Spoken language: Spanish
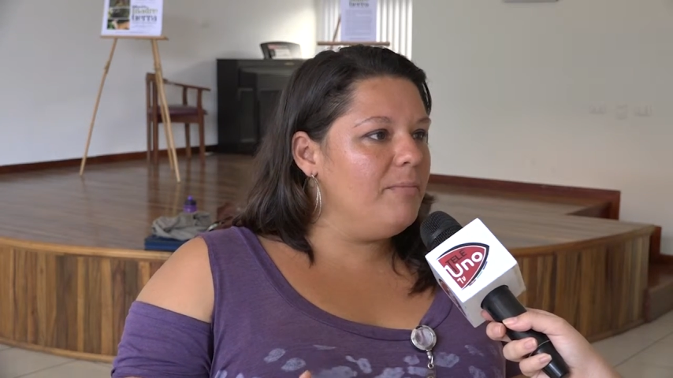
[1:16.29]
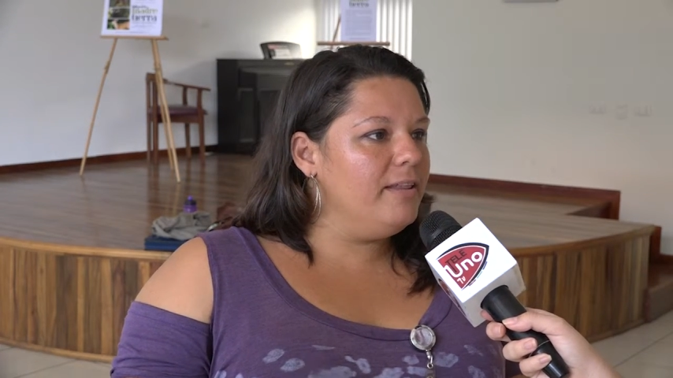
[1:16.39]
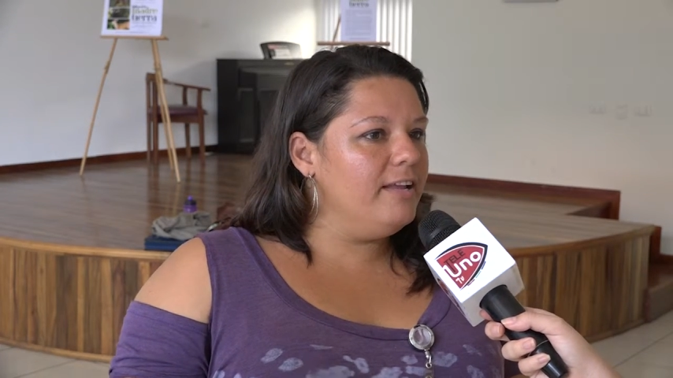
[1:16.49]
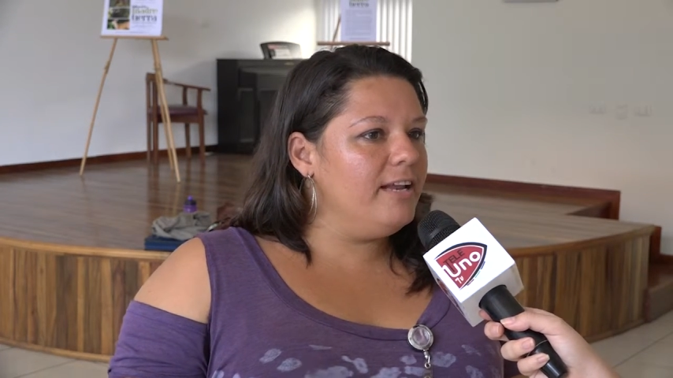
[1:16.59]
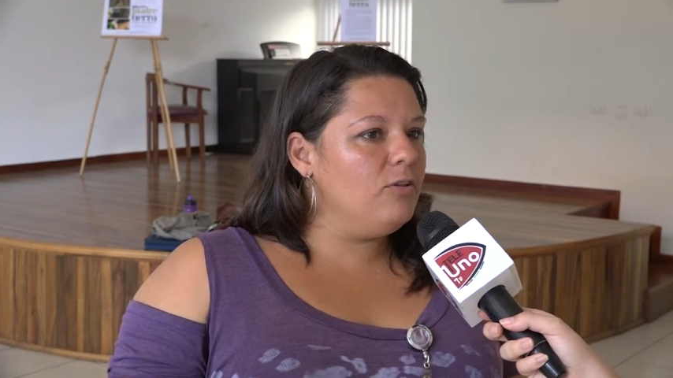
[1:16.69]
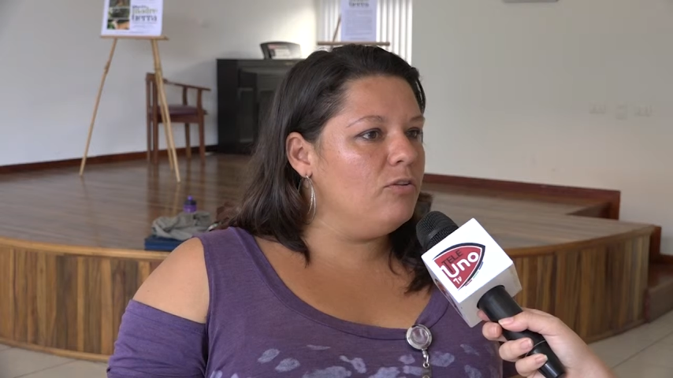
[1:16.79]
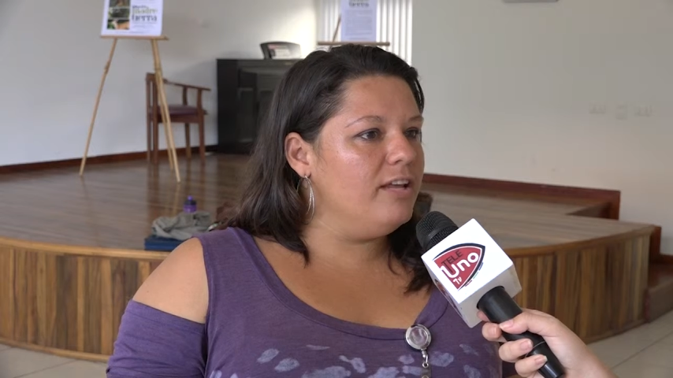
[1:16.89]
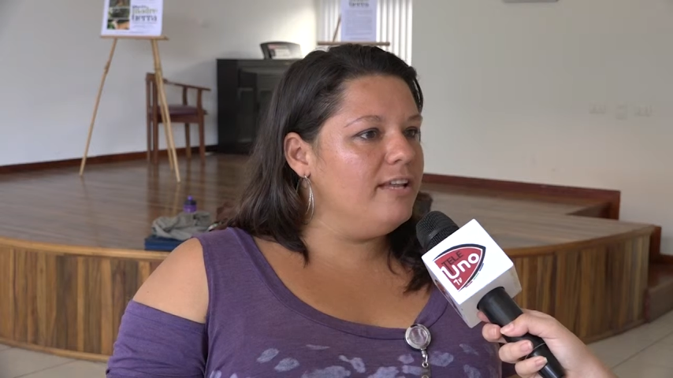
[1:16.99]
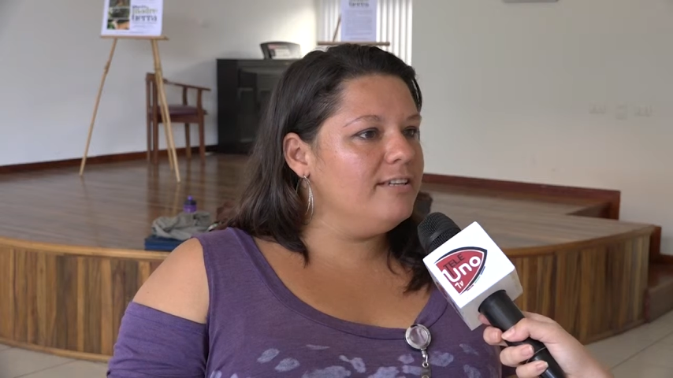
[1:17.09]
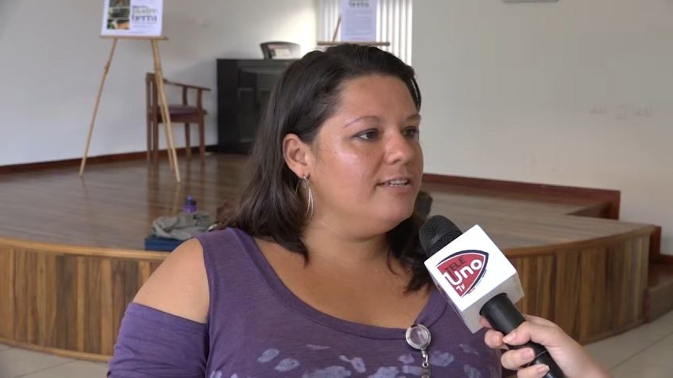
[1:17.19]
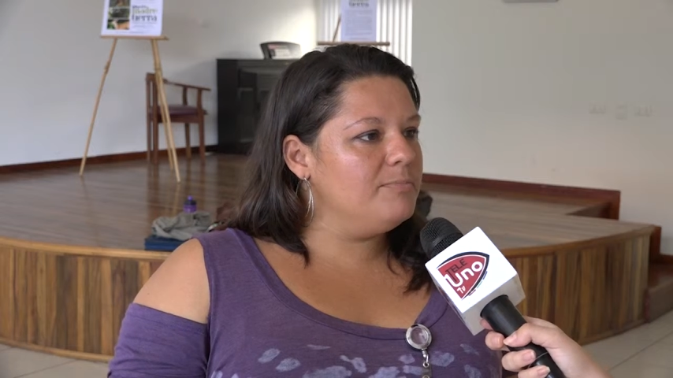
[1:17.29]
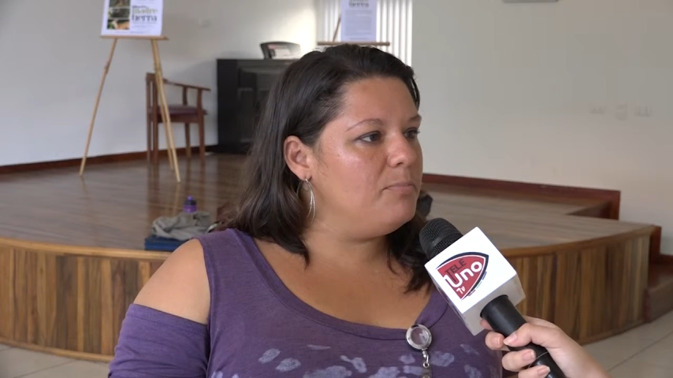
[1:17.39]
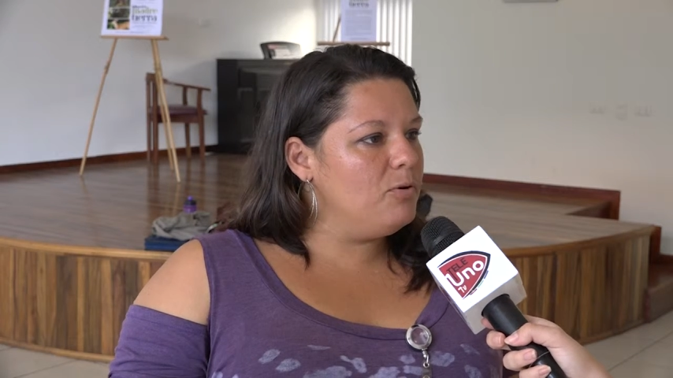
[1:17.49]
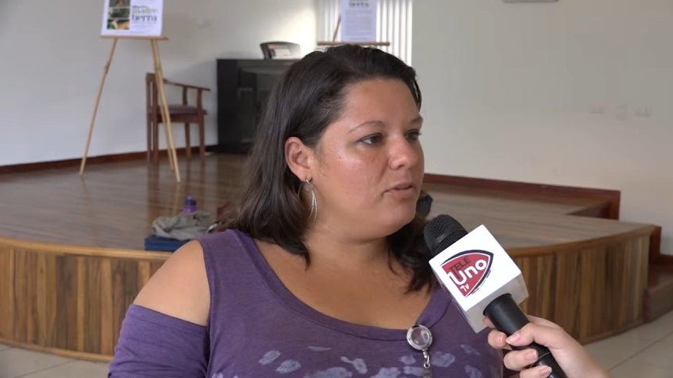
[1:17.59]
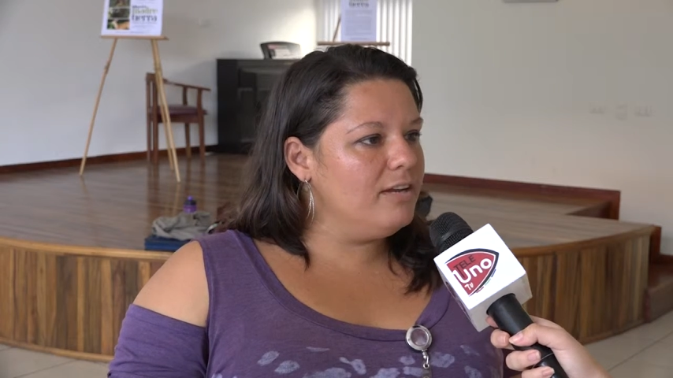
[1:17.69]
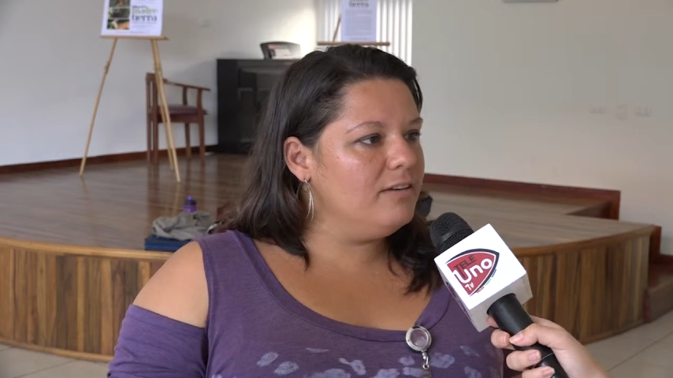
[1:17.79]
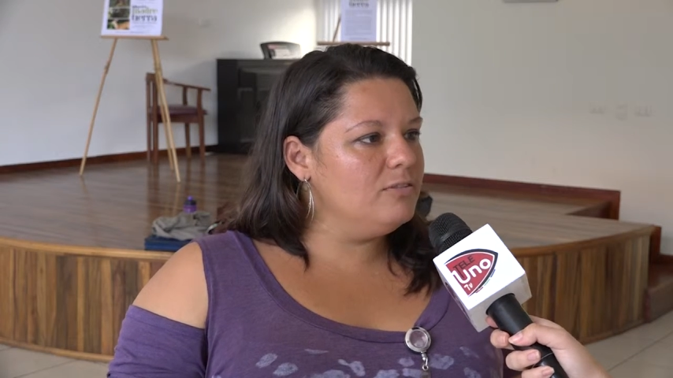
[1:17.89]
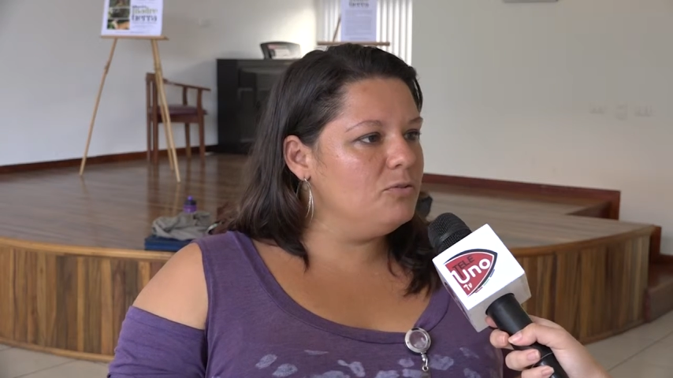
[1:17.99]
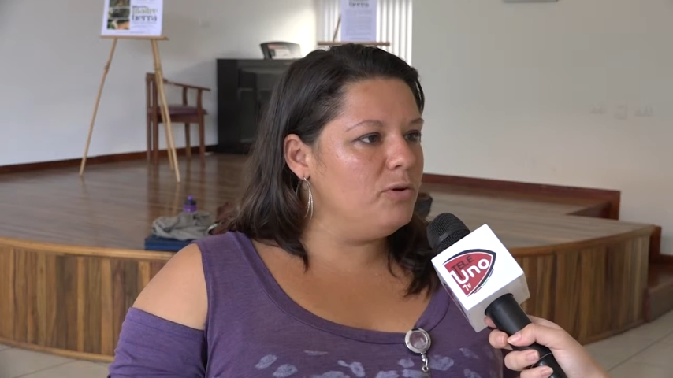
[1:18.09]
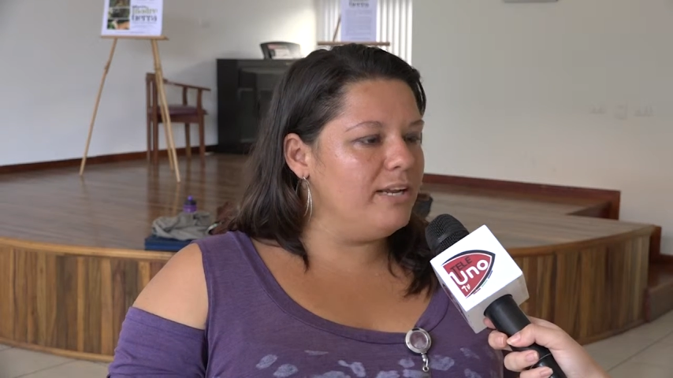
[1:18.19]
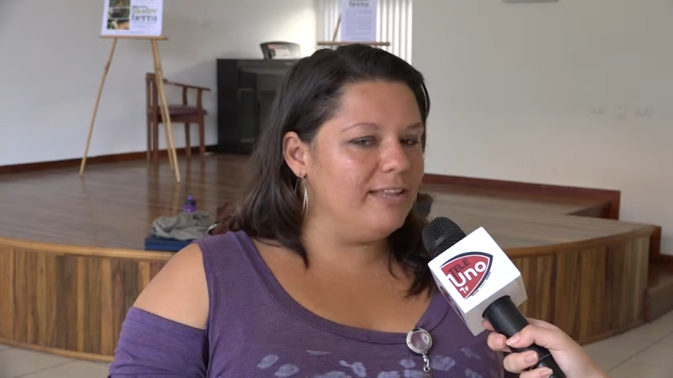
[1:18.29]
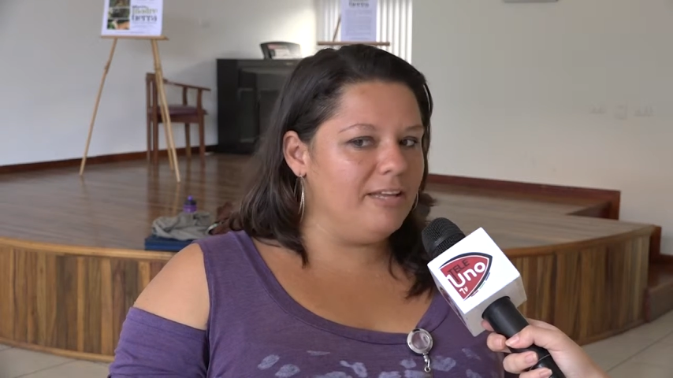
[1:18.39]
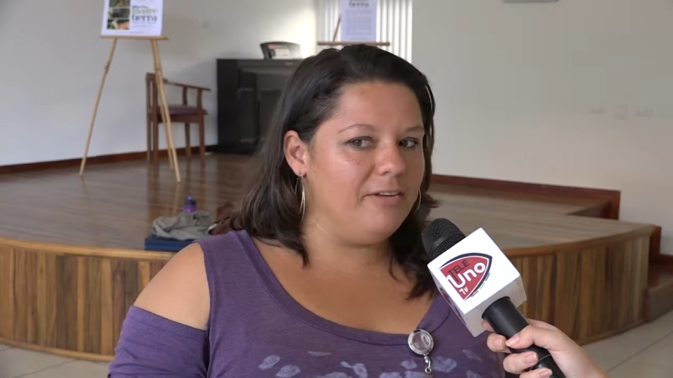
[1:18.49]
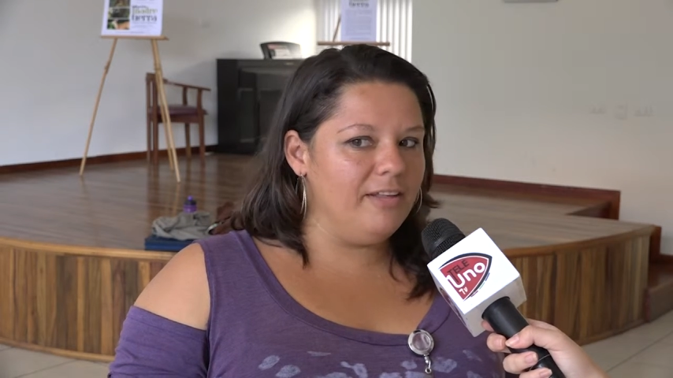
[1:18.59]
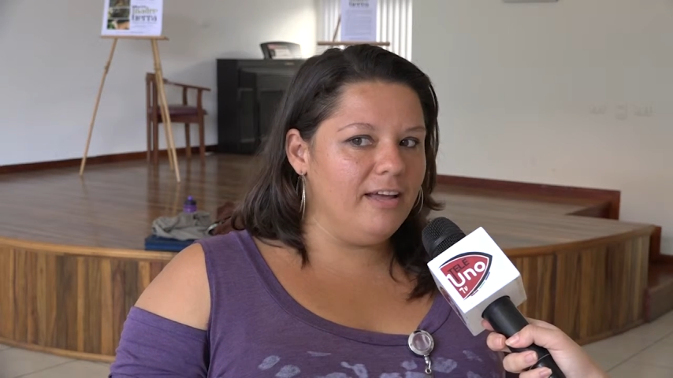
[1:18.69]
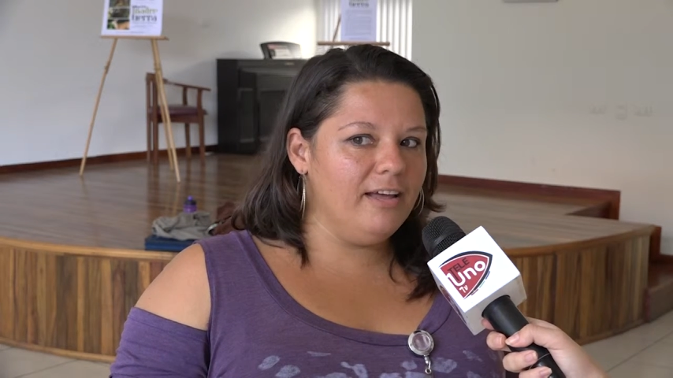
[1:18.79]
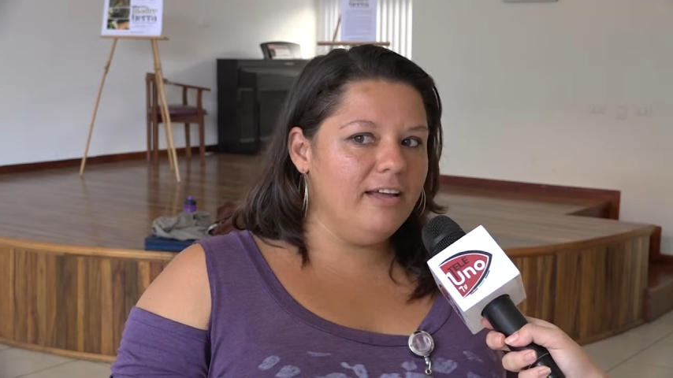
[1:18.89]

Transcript: banderas donde ellas explotan su creatividad